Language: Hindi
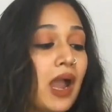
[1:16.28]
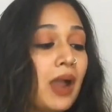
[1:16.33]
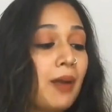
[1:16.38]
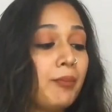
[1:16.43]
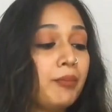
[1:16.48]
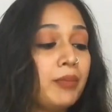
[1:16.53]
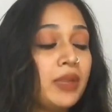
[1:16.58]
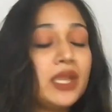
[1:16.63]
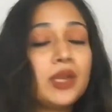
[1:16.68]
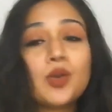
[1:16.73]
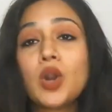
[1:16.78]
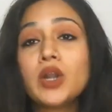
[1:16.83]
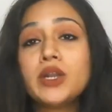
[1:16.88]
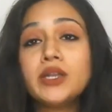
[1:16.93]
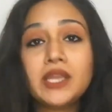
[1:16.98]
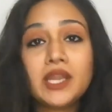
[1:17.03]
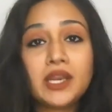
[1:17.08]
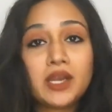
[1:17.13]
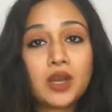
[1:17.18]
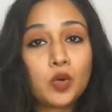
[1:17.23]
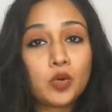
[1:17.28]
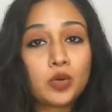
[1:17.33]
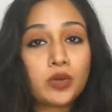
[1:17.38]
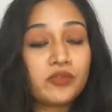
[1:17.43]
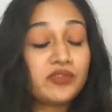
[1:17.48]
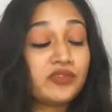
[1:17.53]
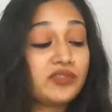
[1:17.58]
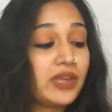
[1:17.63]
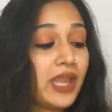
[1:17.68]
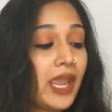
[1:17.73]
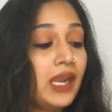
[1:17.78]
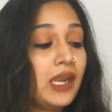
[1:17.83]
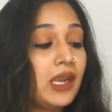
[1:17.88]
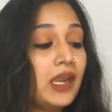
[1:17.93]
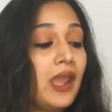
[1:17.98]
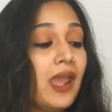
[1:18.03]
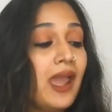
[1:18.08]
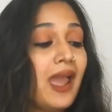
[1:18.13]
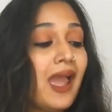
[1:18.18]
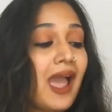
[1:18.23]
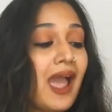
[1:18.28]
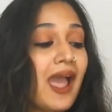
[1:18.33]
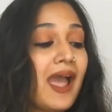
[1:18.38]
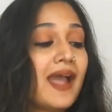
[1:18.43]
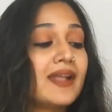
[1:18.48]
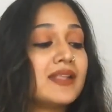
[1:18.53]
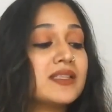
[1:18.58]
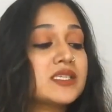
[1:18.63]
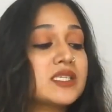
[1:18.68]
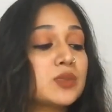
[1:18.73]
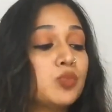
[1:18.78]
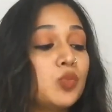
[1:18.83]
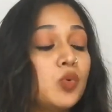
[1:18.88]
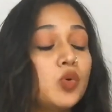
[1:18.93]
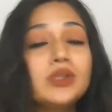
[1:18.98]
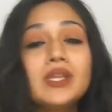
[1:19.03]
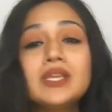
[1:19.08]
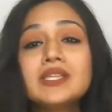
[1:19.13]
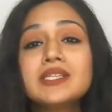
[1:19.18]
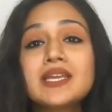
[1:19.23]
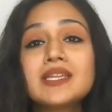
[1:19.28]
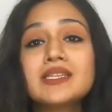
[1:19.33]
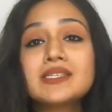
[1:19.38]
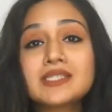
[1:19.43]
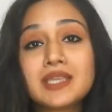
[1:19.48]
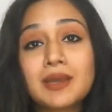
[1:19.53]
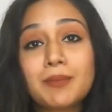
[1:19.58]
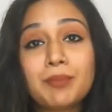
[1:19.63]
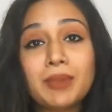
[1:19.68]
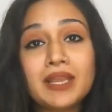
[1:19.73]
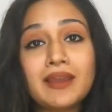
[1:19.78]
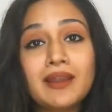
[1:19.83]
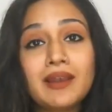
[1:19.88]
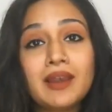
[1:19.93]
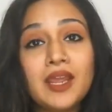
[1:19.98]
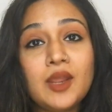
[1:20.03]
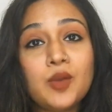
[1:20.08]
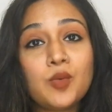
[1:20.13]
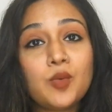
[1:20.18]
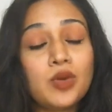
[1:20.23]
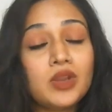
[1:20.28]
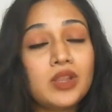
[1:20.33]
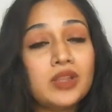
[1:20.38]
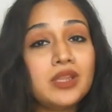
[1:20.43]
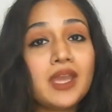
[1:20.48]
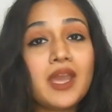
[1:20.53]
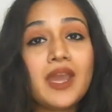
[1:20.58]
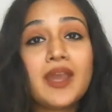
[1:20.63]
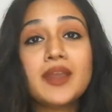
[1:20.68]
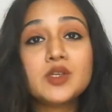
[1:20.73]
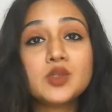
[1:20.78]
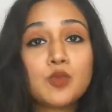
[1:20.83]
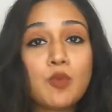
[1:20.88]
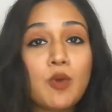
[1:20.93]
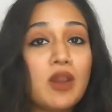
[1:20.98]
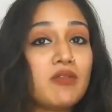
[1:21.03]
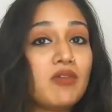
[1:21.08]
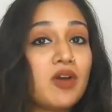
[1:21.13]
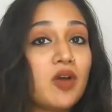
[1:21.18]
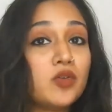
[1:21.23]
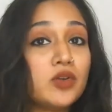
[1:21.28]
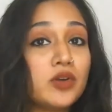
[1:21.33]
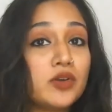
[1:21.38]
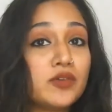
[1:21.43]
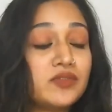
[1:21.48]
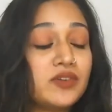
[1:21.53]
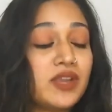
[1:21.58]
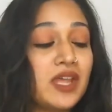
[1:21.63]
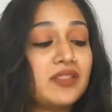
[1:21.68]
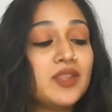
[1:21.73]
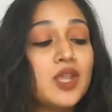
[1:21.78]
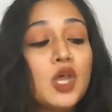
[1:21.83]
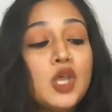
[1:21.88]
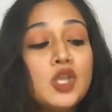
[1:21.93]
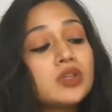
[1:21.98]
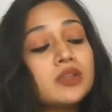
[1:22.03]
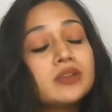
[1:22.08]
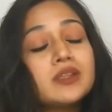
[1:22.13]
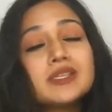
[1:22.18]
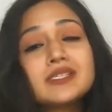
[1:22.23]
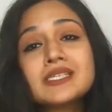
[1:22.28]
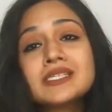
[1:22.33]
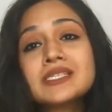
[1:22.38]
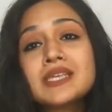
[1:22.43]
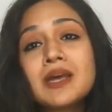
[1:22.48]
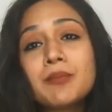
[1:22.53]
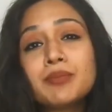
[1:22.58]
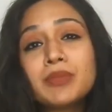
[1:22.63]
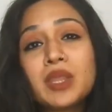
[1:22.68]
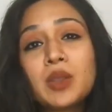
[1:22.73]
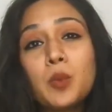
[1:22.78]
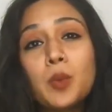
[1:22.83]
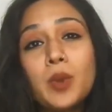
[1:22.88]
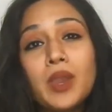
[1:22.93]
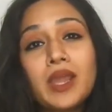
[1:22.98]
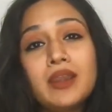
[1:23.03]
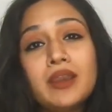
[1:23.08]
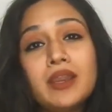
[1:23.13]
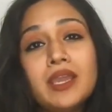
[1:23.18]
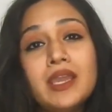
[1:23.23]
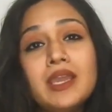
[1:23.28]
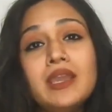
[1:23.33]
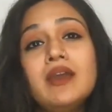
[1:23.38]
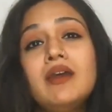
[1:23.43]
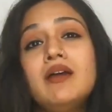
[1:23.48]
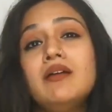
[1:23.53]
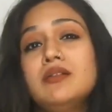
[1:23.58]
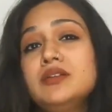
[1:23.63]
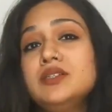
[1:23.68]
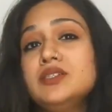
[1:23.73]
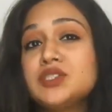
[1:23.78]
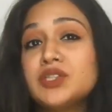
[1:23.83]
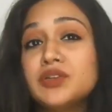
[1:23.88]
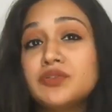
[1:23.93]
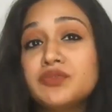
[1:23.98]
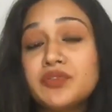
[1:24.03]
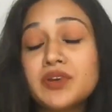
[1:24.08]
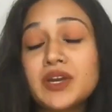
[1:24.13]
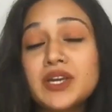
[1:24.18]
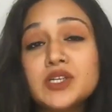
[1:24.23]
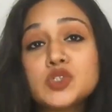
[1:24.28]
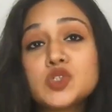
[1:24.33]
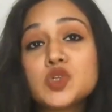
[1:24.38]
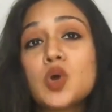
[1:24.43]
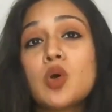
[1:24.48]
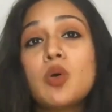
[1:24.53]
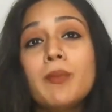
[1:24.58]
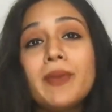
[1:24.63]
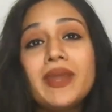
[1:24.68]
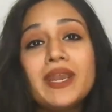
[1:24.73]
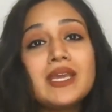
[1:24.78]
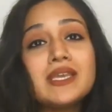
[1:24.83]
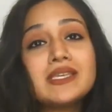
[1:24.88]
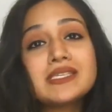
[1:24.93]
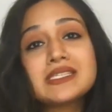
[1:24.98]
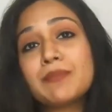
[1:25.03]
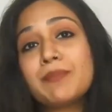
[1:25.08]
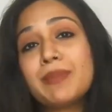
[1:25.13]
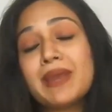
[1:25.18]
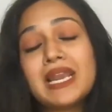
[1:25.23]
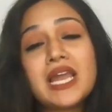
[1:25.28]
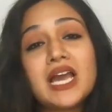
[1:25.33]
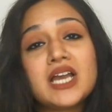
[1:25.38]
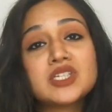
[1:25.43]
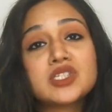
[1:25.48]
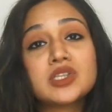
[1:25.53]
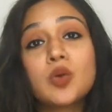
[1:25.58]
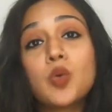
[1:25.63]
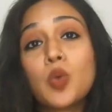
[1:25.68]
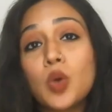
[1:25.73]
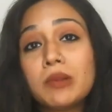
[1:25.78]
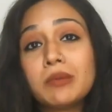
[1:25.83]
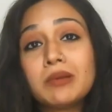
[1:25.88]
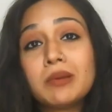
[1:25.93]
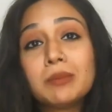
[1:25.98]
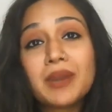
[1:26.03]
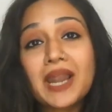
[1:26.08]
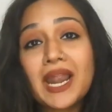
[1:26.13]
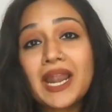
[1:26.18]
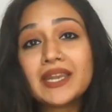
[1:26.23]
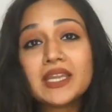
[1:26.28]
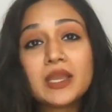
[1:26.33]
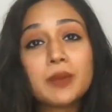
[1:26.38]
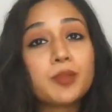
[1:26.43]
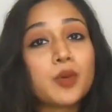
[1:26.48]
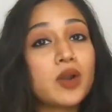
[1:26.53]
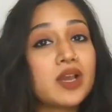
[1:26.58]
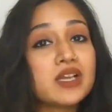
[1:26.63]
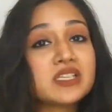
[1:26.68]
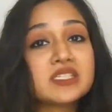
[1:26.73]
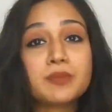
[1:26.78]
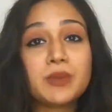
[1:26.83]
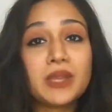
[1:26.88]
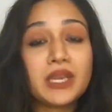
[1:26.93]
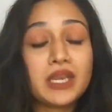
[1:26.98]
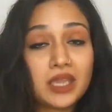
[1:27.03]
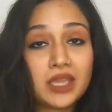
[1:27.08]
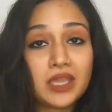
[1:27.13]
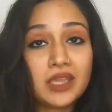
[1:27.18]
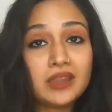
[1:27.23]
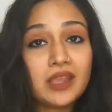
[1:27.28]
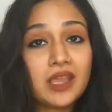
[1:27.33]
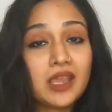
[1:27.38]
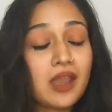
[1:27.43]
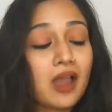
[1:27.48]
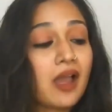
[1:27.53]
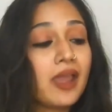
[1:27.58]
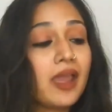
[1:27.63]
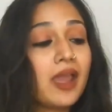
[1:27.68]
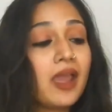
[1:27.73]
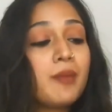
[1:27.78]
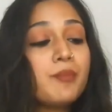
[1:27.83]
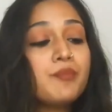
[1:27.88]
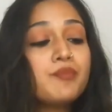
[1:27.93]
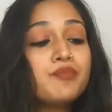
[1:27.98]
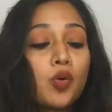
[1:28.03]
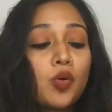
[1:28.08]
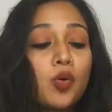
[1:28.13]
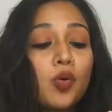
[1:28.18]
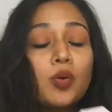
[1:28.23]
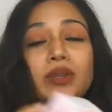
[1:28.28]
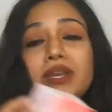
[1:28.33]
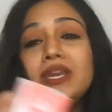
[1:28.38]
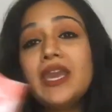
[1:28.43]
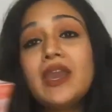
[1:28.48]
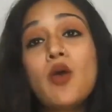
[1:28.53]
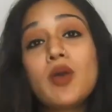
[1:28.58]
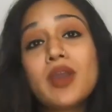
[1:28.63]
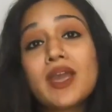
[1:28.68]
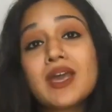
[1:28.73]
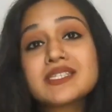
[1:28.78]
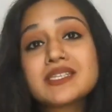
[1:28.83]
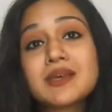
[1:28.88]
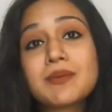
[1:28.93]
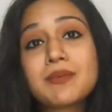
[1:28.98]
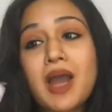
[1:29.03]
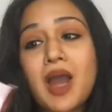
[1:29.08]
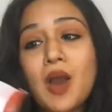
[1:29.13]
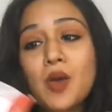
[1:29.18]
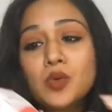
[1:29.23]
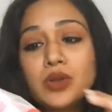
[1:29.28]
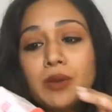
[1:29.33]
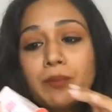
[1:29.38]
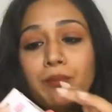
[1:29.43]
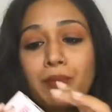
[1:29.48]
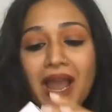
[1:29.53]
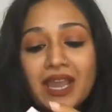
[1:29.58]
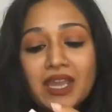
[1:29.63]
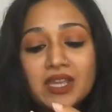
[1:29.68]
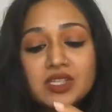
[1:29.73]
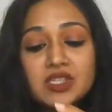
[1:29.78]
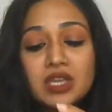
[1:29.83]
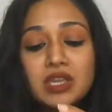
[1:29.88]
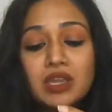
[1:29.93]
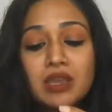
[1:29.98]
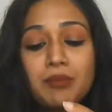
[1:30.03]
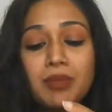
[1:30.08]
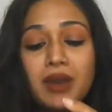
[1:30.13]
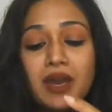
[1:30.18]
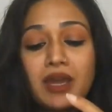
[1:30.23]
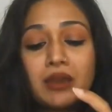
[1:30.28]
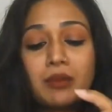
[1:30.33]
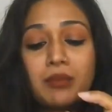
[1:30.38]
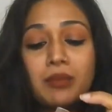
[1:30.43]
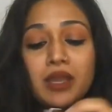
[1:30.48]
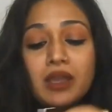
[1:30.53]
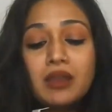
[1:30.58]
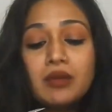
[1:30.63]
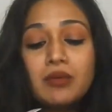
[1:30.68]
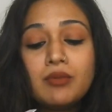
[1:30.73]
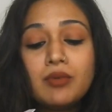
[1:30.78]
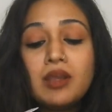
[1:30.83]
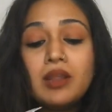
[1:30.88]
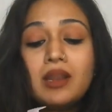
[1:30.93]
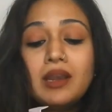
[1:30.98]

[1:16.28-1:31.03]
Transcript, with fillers: हार्म मी नॉट टेन आउट ऑफ टेन एंड स्मूद एंड सपल के लिए इन्होंने दिया है ट्वेल्व आउट ऑफ टेन सो दिस इज समथिंग वेरी डिफरेंट जो मैंने इससे पहले आज तक कोई भी ब्रांड के प्रोडक्ट्स पे नहीं देखा है तो ये हो गया सब आउट ऑफ पैकेजिंग के बारे में